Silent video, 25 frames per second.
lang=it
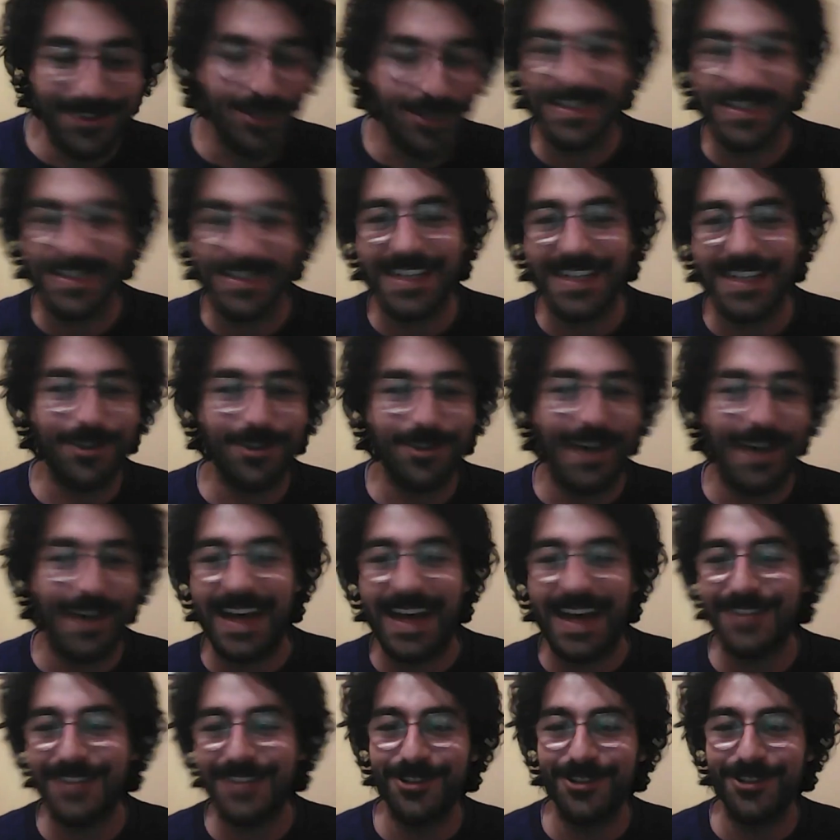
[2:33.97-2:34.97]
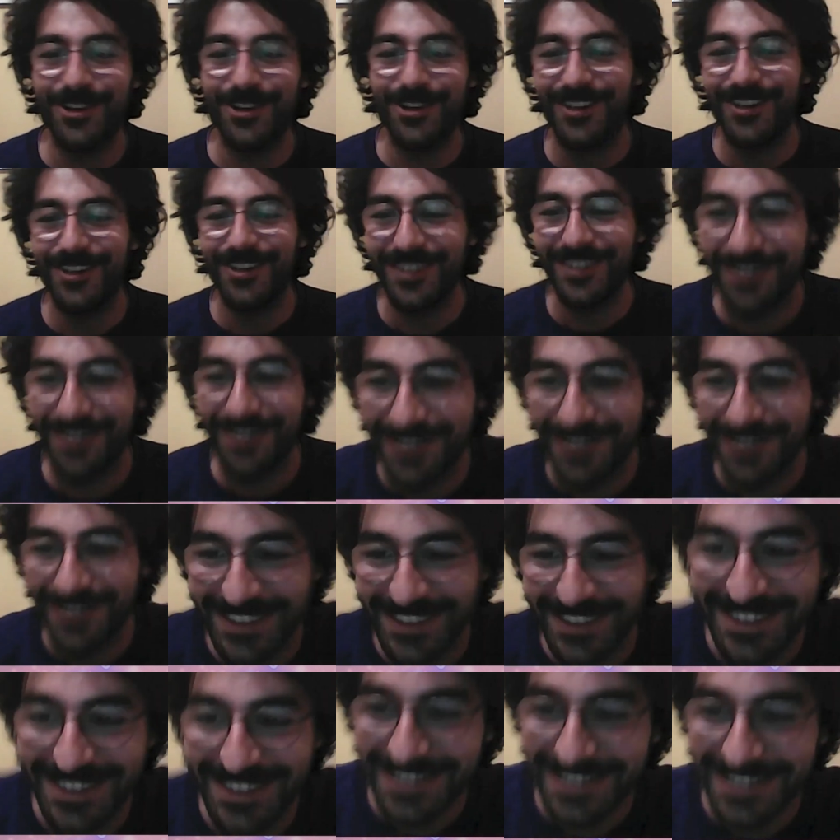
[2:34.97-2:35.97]
sgretolato,
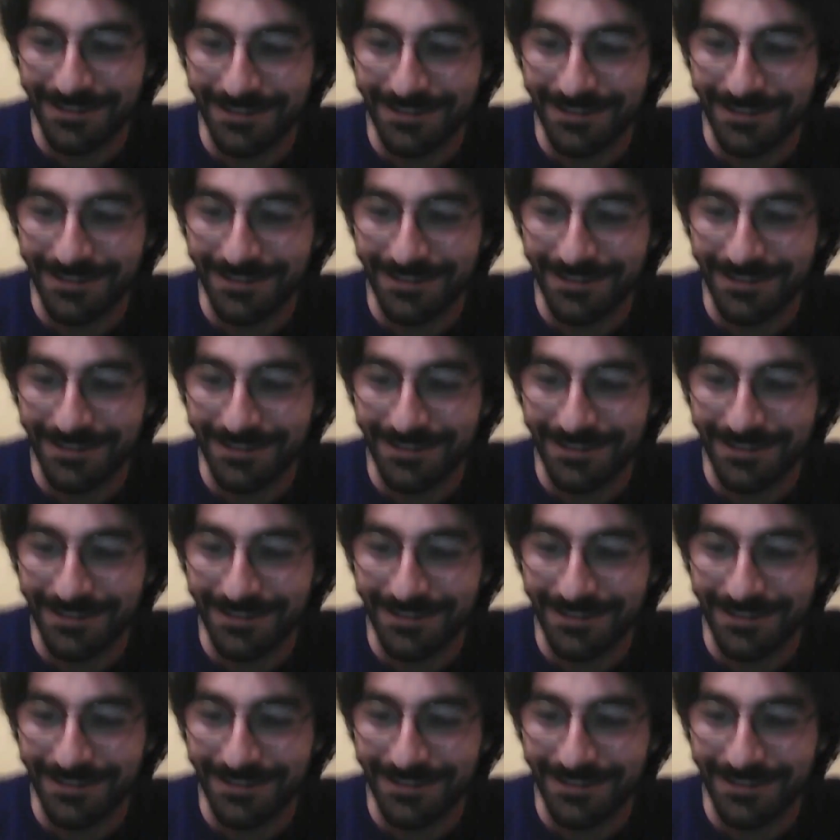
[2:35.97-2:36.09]
eh,